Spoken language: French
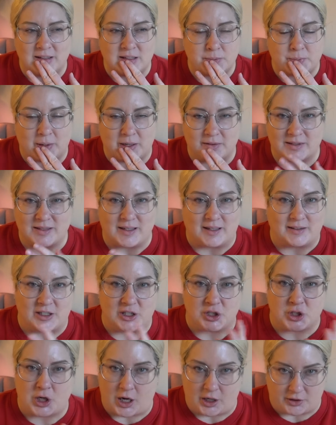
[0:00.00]
je pense, dans des
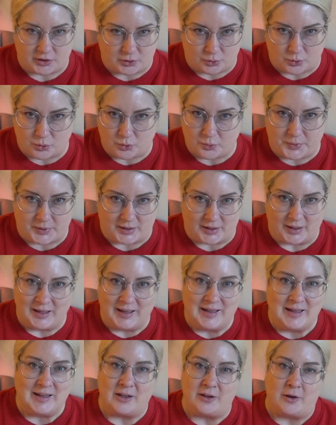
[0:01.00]
châteaux, puis
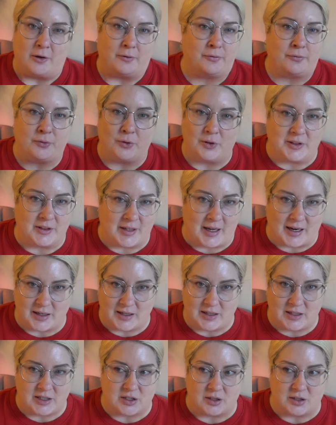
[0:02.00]
il y a full neige.